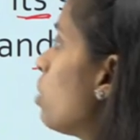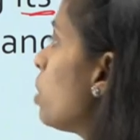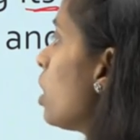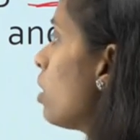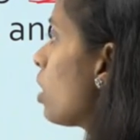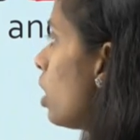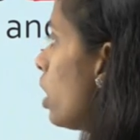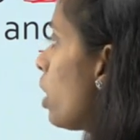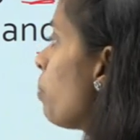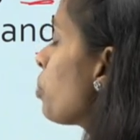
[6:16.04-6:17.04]
அப்படின்னு இருக்கு
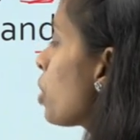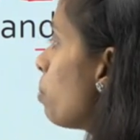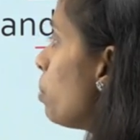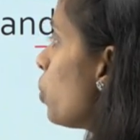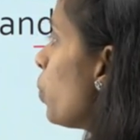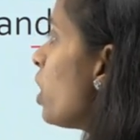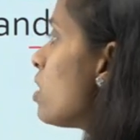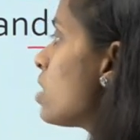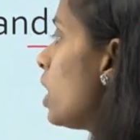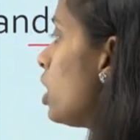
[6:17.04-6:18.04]
இல்லையா பிட்வீன்
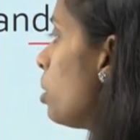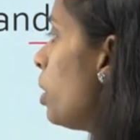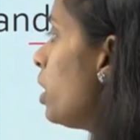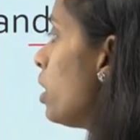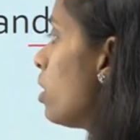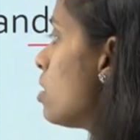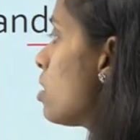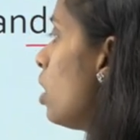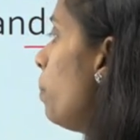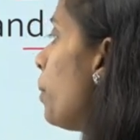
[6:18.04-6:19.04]
இஸ் நத்திங் பட் இட் இஸ்
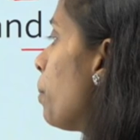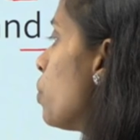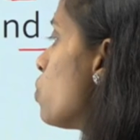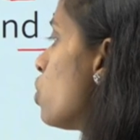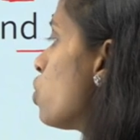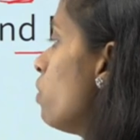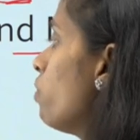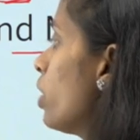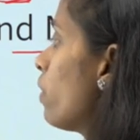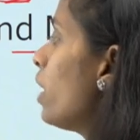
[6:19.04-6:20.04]
அ ப்ரப்போசிஷன்
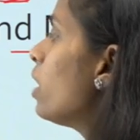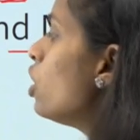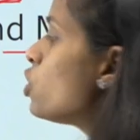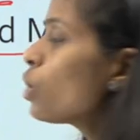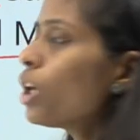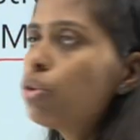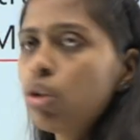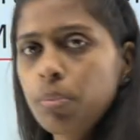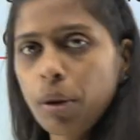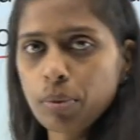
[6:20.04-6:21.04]
வேர்ட் ரைட் ஸோ அது
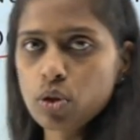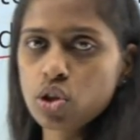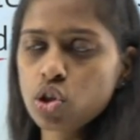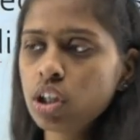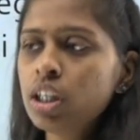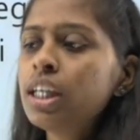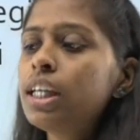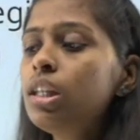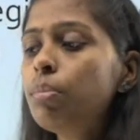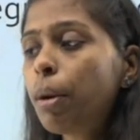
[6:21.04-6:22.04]
ஒரு ப்ரப்போசிஷன்
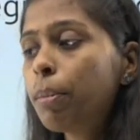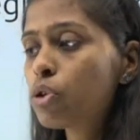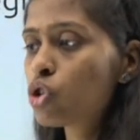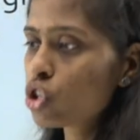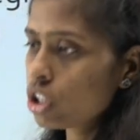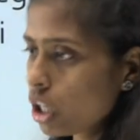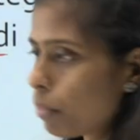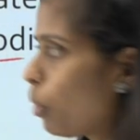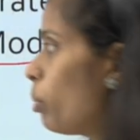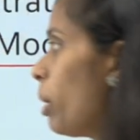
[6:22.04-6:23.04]
இந்த ப்ரப்போசிஷன்
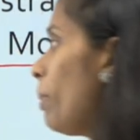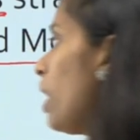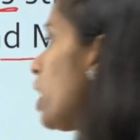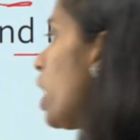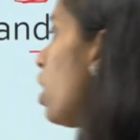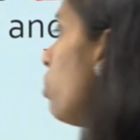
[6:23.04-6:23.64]
எப்போவுமே பார்த்தீங்க